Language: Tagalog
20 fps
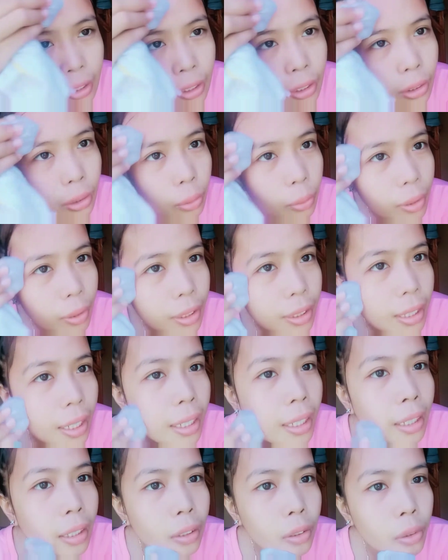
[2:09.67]
So isa
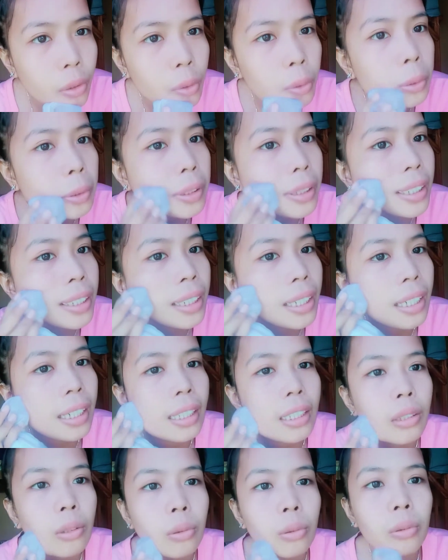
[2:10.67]
lang to sa
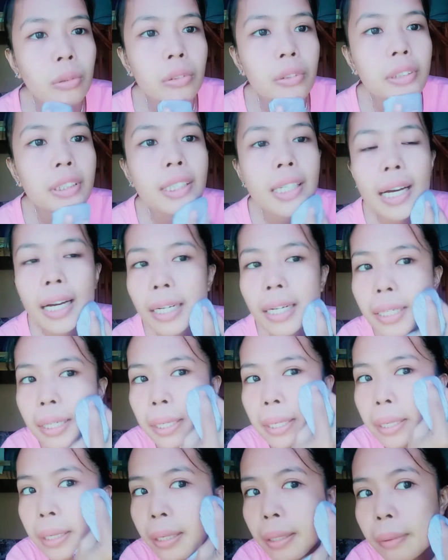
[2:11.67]
nakakatulong sa
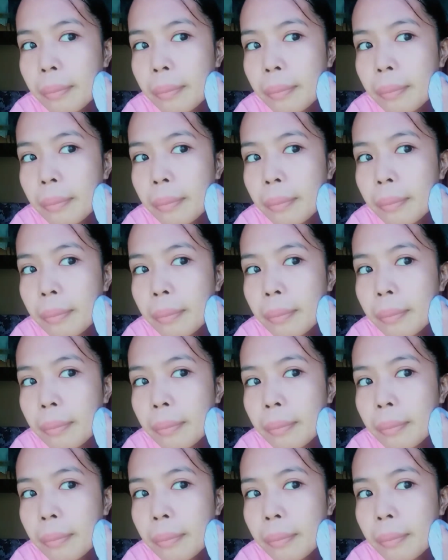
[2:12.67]
akin.